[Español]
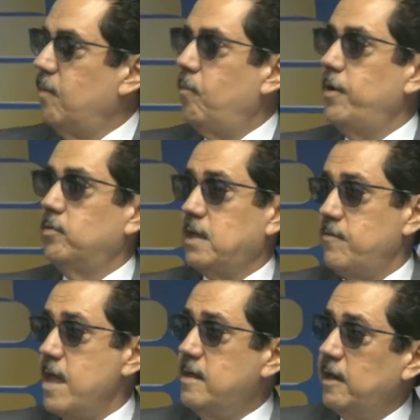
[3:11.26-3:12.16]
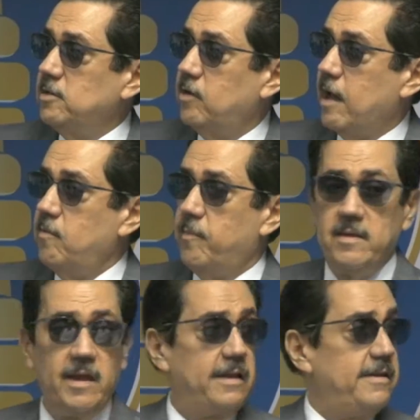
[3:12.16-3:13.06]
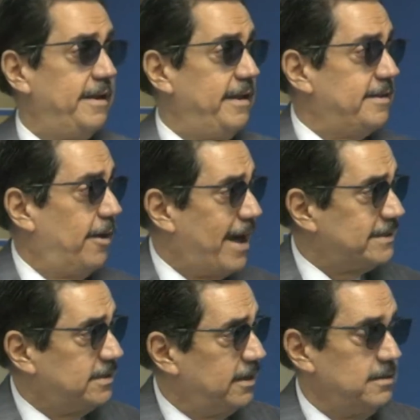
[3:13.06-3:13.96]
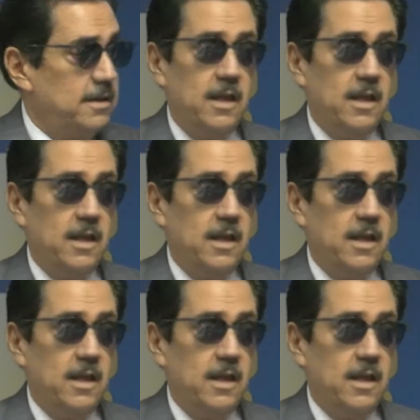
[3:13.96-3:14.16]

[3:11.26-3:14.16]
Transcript: Bueno, se había inscrito la compañera Yanilda Vázquez